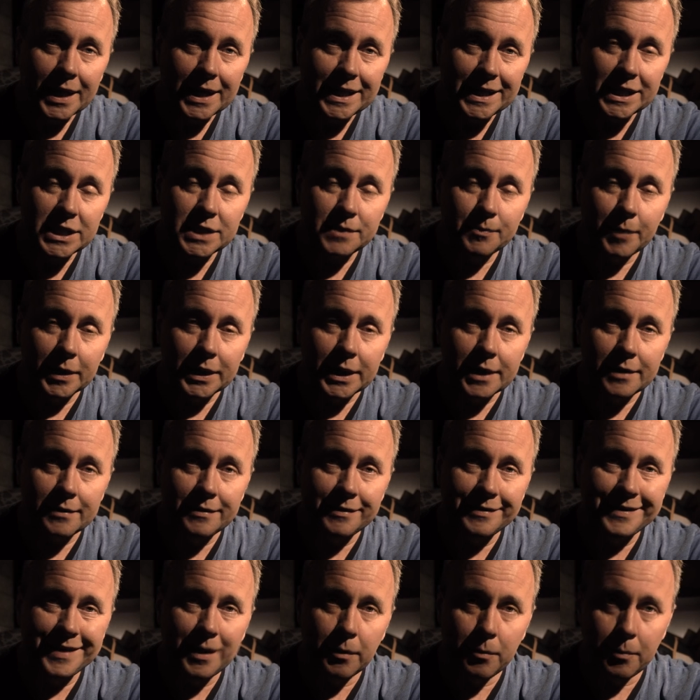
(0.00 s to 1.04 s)
Значит, смотри,
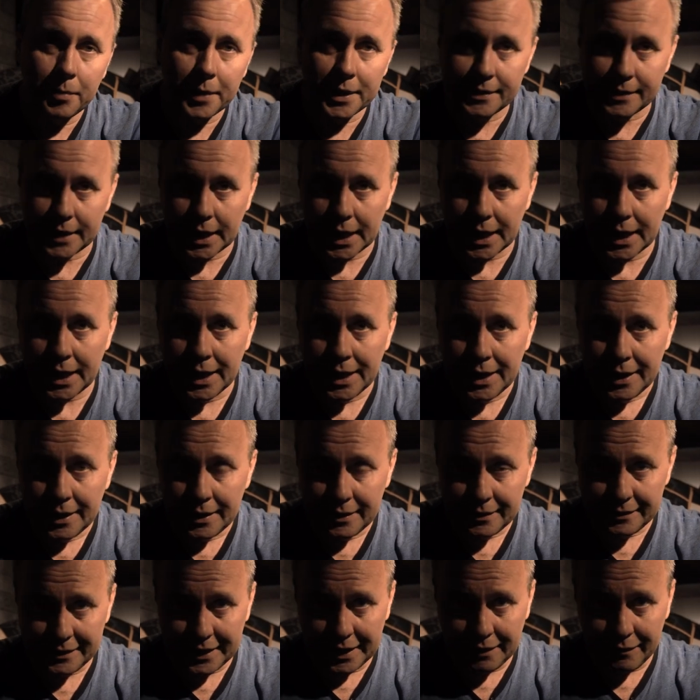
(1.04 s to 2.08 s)
система простая.
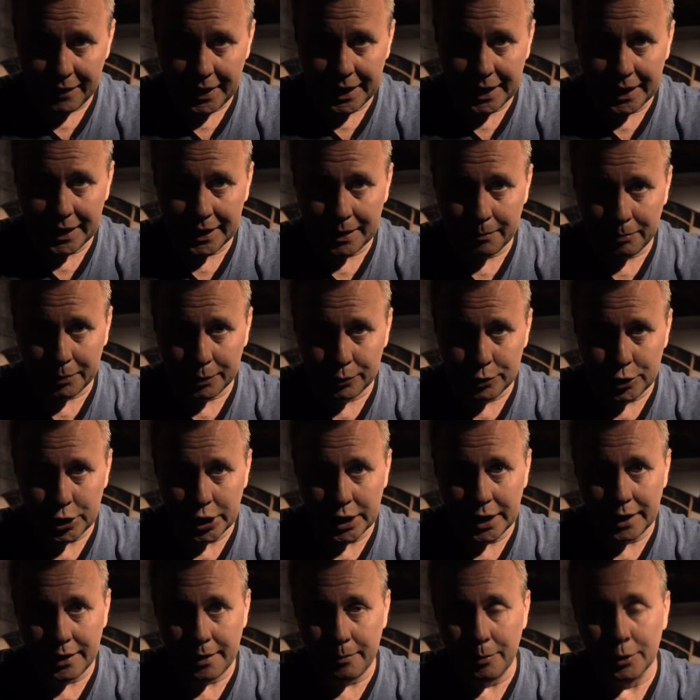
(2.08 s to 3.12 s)
Заявление на
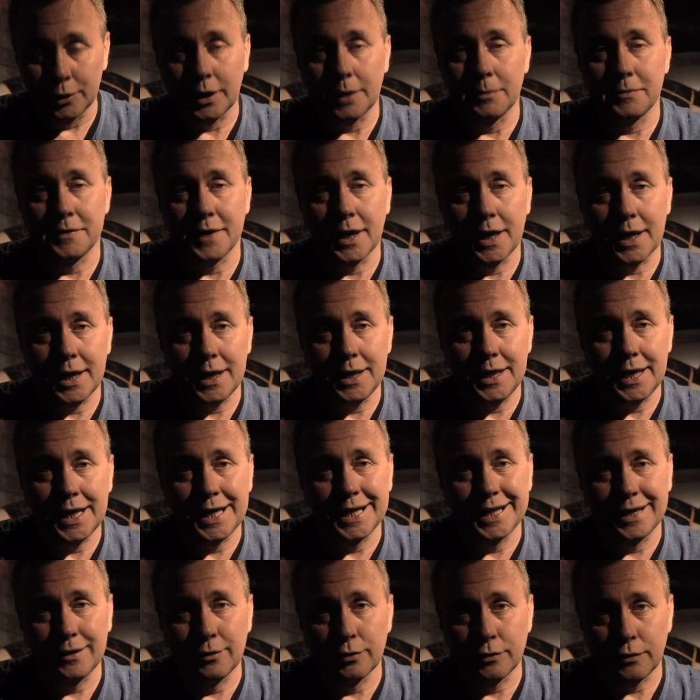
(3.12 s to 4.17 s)
получение ребенком загранника
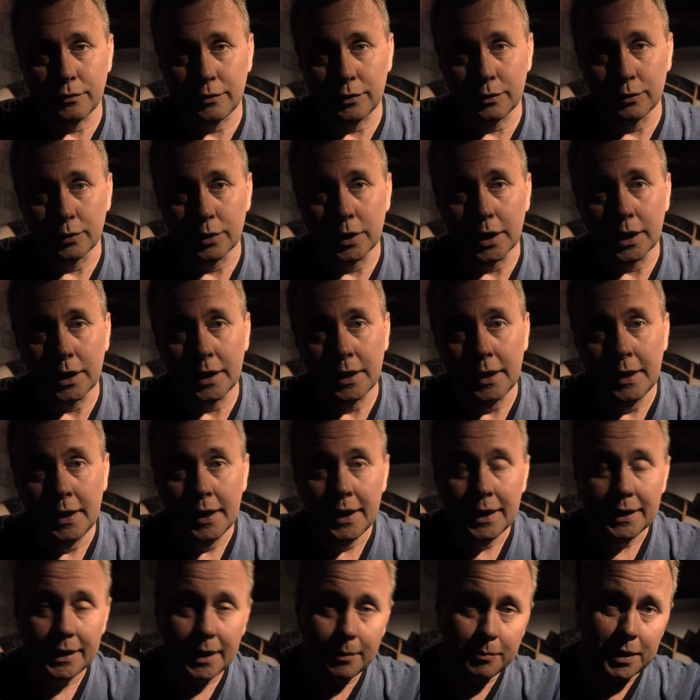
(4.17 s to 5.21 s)
на госуслугах.
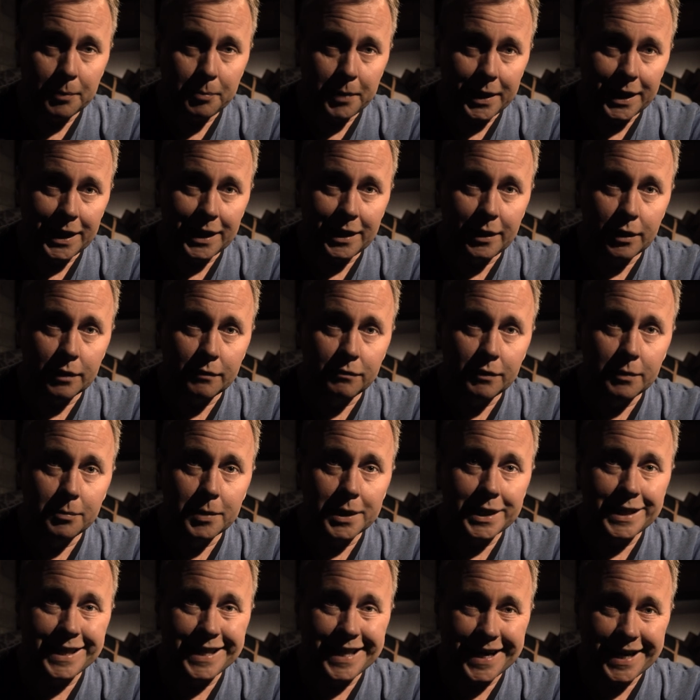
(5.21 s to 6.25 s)
Там тебе предлагают
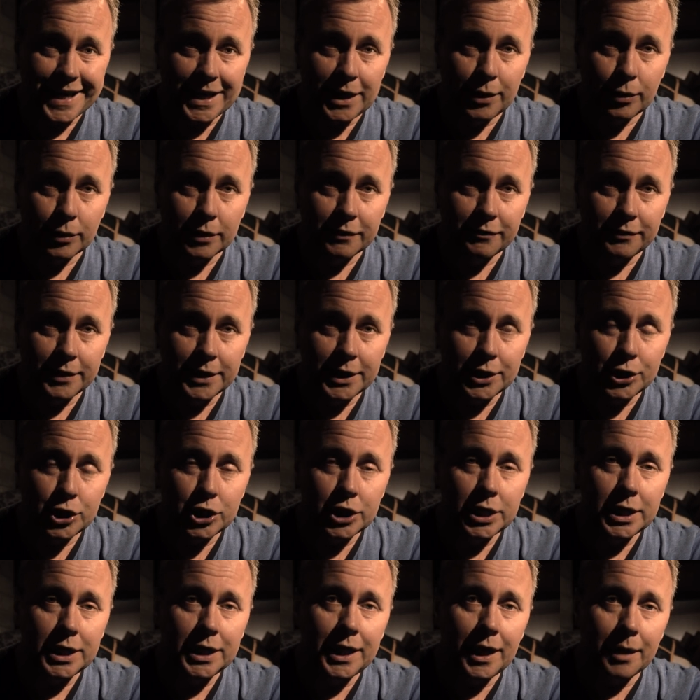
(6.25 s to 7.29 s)
выбрать район
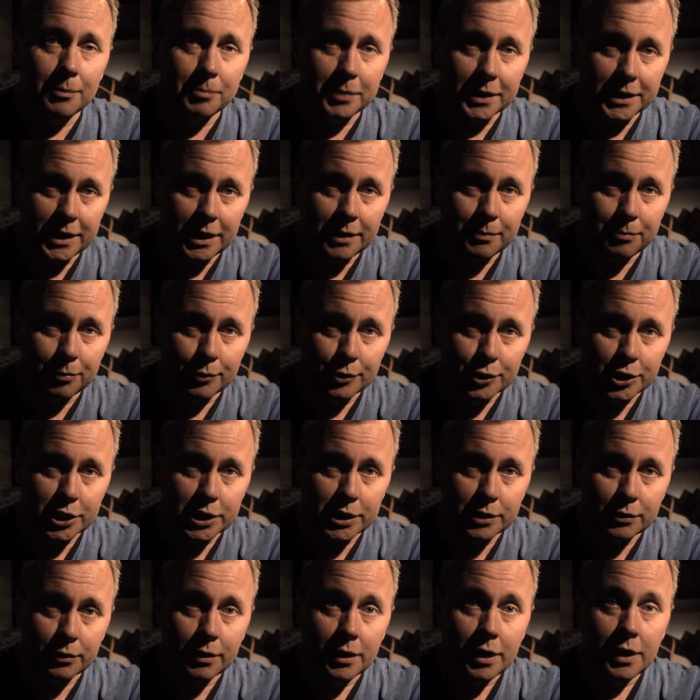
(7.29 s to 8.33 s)
выдачи и оплатить
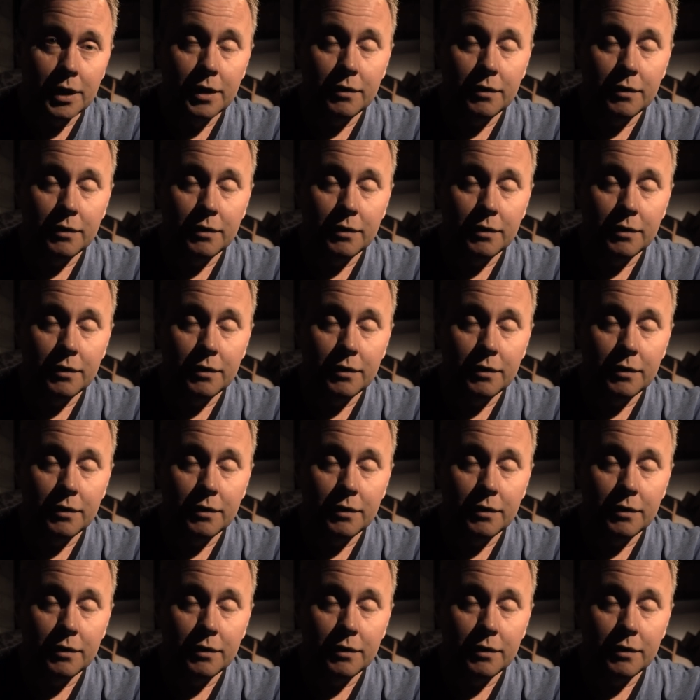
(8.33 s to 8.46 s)
пошлину.